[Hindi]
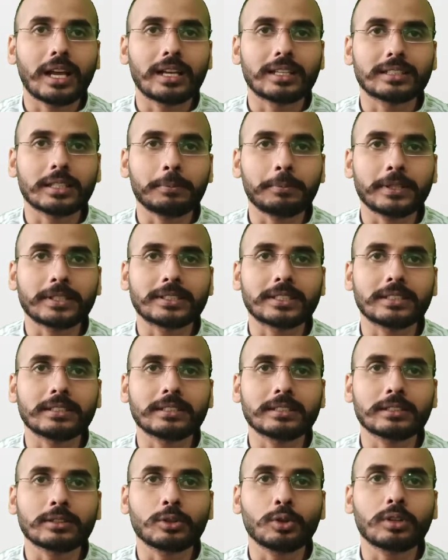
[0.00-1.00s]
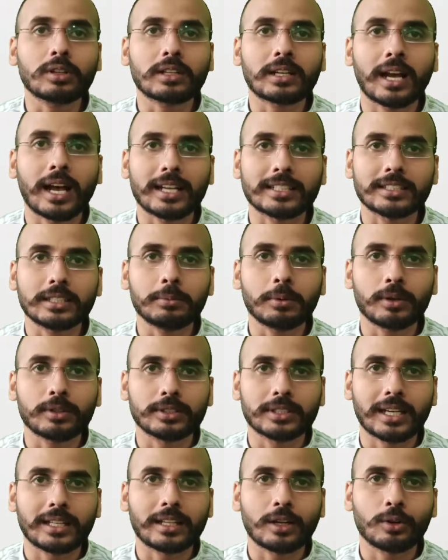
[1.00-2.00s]
ऐसे पेशेंट को खांसी बहुत
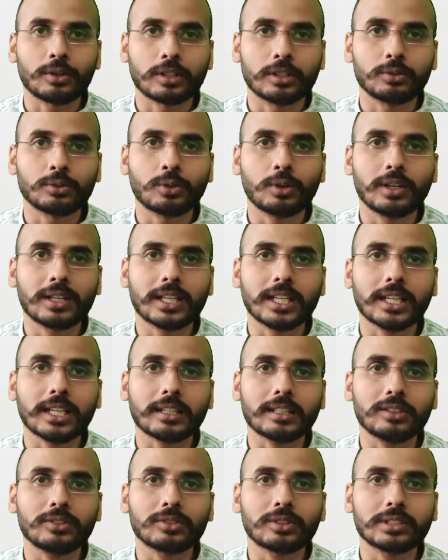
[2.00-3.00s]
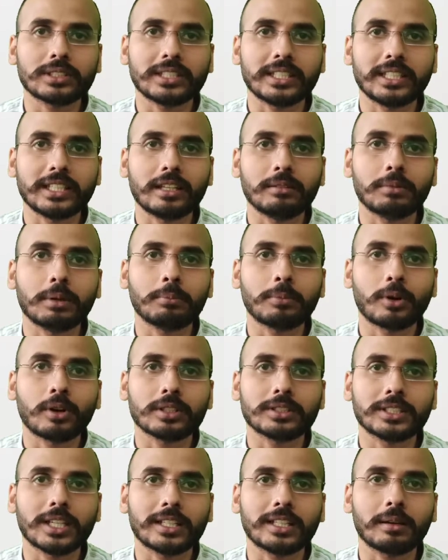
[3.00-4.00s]
ज़्यादा होगी उनको लगेगा कि उनके सीने में
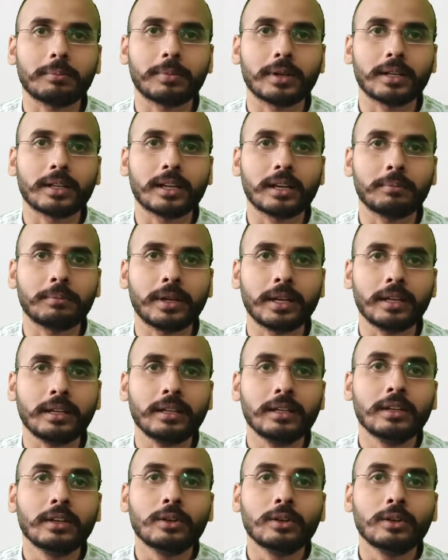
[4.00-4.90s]
बहुत ज़्यादा बलगम है